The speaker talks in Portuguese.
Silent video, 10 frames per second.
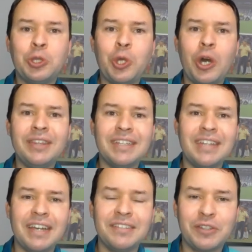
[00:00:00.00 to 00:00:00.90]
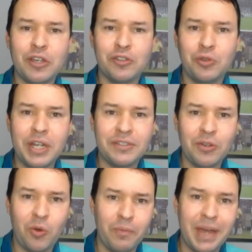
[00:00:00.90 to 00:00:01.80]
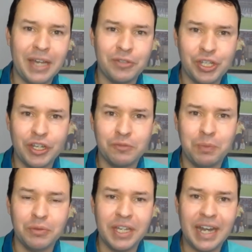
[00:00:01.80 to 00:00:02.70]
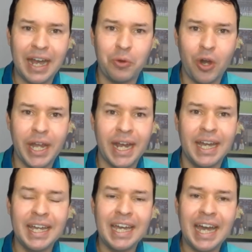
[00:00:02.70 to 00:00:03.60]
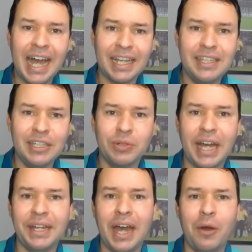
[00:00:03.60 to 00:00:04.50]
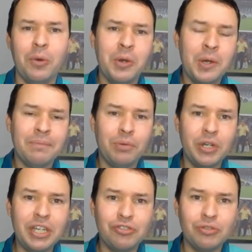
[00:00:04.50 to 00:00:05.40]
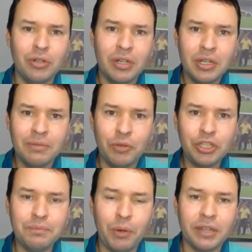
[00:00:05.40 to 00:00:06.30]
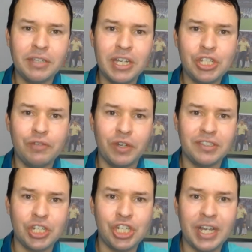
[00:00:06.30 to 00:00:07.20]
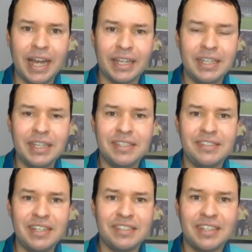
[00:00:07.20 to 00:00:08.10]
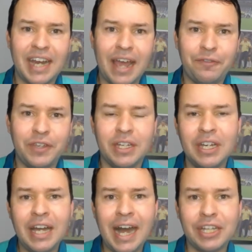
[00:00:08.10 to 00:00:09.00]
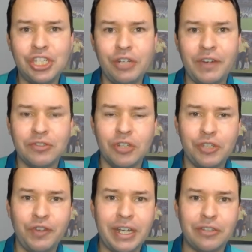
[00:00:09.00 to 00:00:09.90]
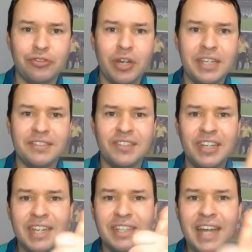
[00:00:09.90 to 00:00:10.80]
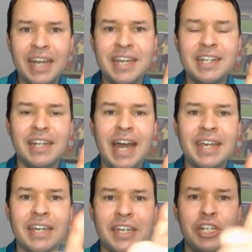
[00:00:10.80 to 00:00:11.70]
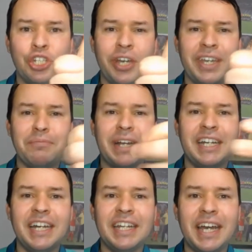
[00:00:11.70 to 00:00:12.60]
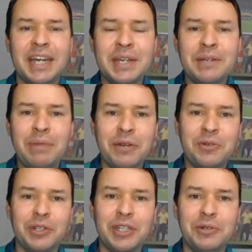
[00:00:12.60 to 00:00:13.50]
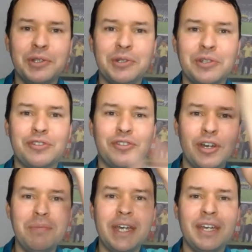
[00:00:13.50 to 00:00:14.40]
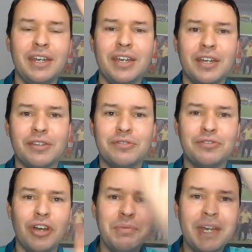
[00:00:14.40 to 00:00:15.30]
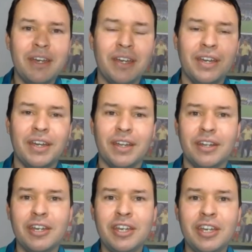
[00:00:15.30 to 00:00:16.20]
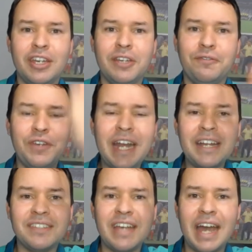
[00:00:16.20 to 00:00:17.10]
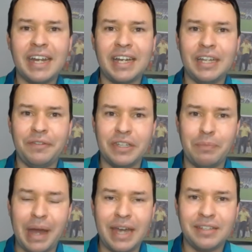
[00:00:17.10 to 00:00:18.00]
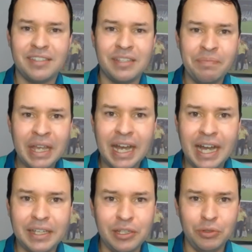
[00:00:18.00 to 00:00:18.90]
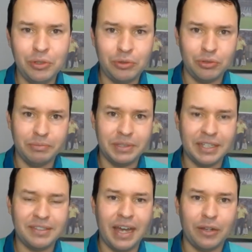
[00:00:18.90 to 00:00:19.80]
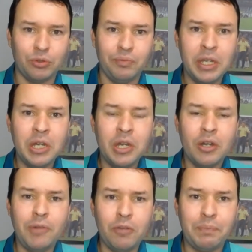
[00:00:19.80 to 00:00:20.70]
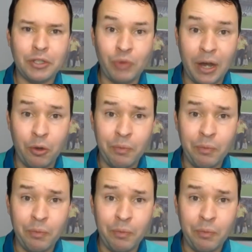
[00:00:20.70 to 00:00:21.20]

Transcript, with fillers: Todas essas questões eu começo a te responder agora aqui no canal. Por isso, muito importante, você chega aqui, se inscreve, ativa as notificações, dá aquele like, aquele joinha bacana para o conteúdo subir, subir e viralizar cada vez mais aqui no YouTube, tá certo? Bom, pessoal,